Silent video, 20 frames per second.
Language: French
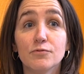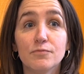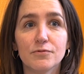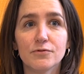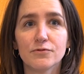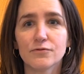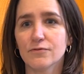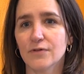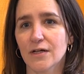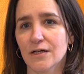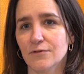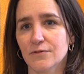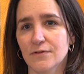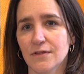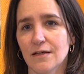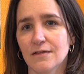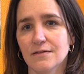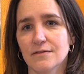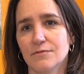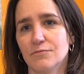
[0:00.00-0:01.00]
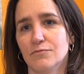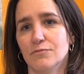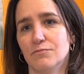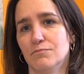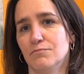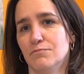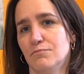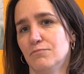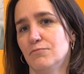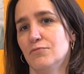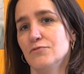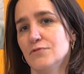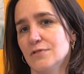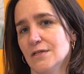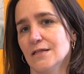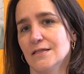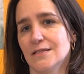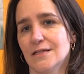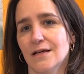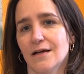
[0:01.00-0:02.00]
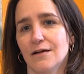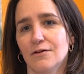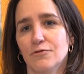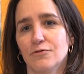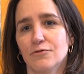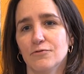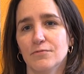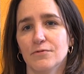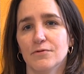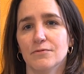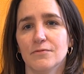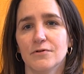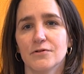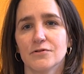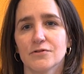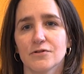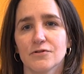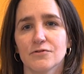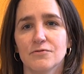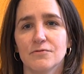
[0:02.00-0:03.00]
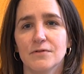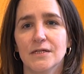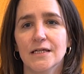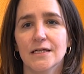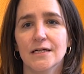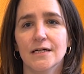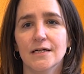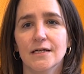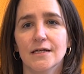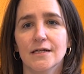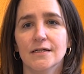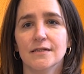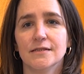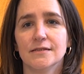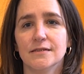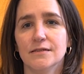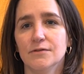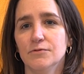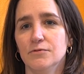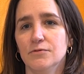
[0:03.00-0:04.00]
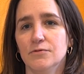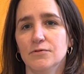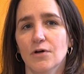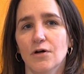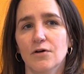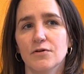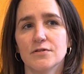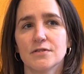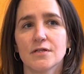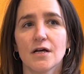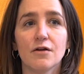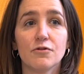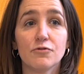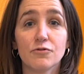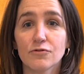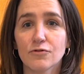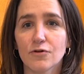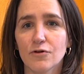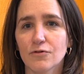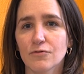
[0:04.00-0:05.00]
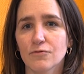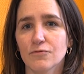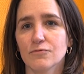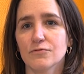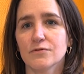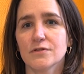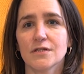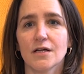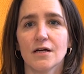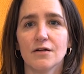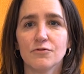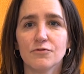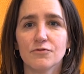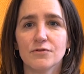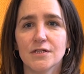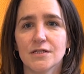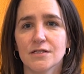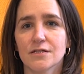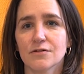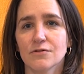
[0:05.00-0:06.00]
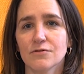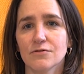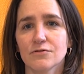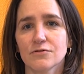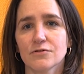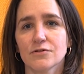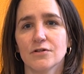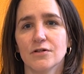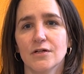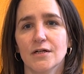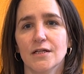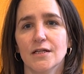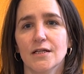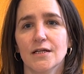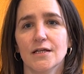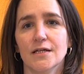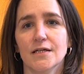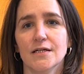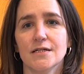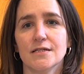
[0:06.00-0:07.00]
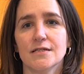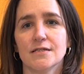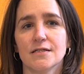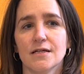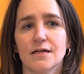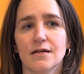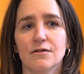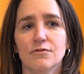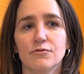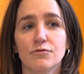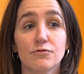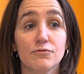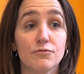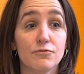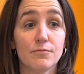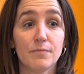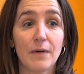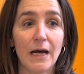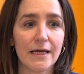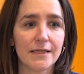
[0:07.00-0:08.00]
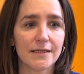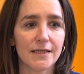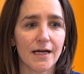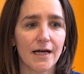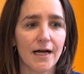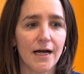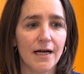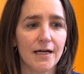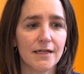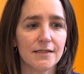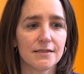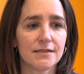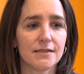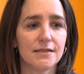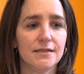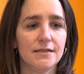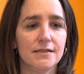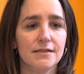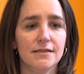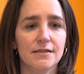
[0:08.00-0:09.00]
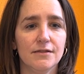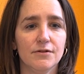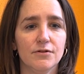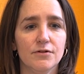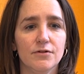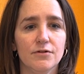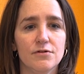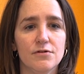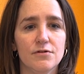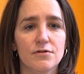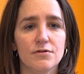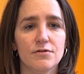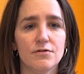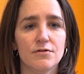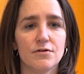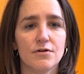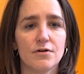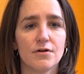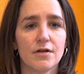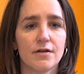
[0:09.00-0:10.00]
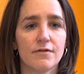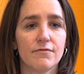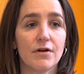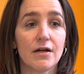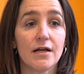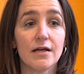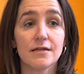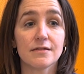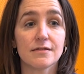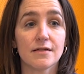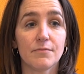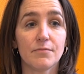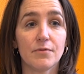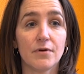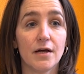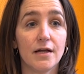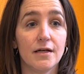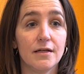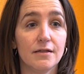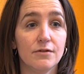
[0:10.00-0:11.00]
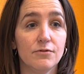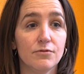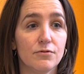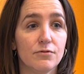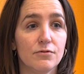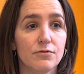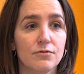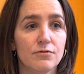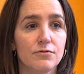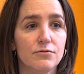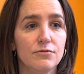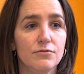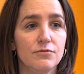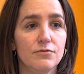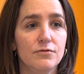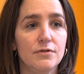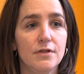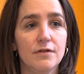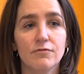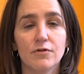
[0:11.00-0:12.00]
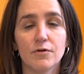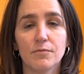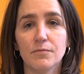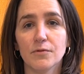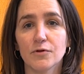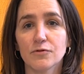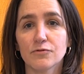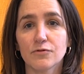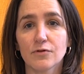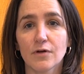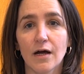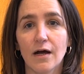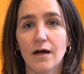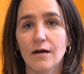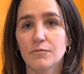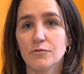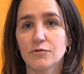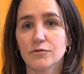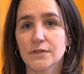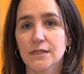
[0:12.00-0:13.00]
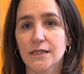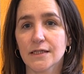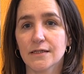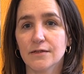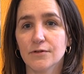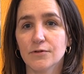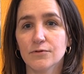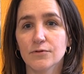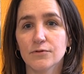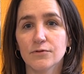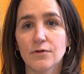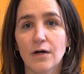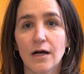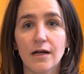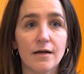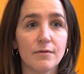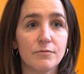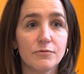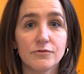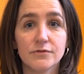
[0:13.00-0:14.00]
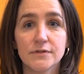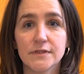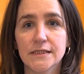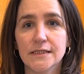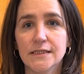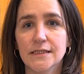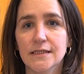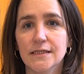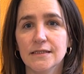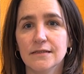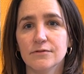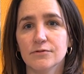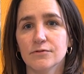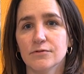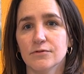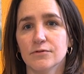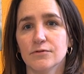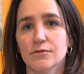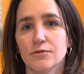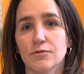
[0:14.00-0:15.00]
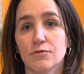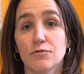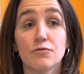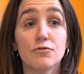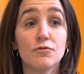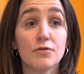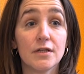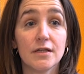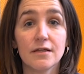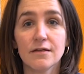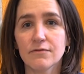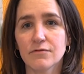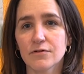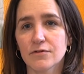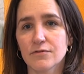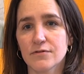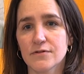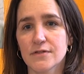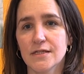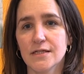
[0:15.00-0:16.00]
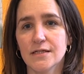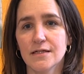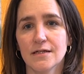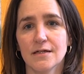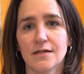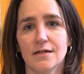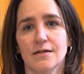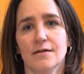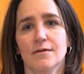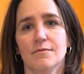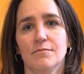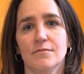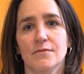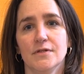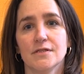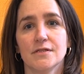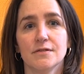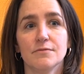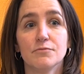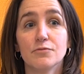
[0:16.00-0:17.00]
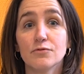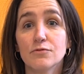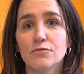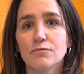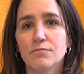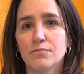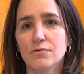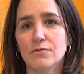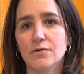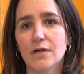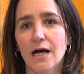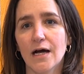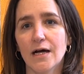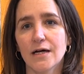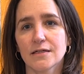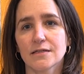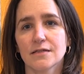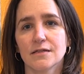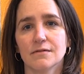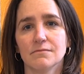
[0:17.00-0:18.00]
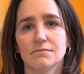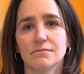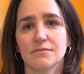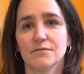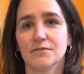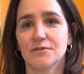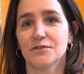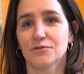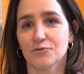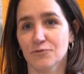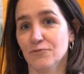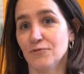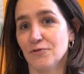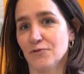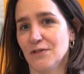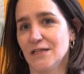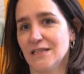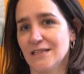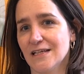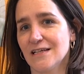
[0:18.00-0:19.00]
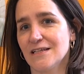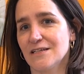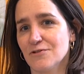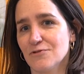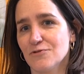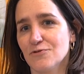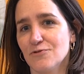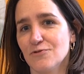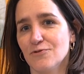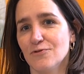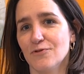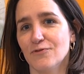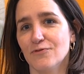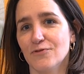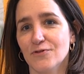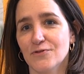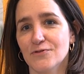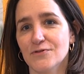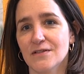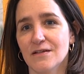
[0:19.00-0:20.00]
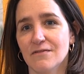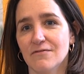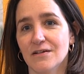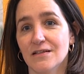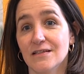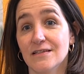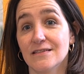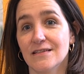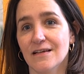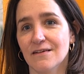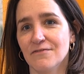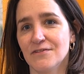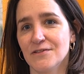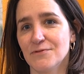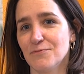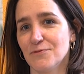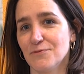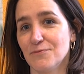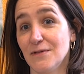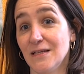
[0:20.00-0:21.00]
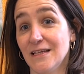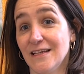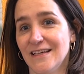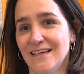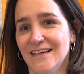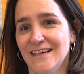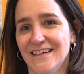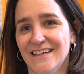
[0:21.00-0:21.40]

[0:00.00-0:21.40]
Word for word: plus ouvert que ça. C'est plus un tiers lieu pour moi aujourd'hui. C'est où euh, c'est un lieu de rencontre, c'est un lieu d'échange c'est un lieu de partage et, euh, voilà et ça peut aller du développement durable au tricot à la musique euh, aux livres aussi mais c'est beaucoup plus large et je trouve qu'on est très chanceux en France d'avoir des services publics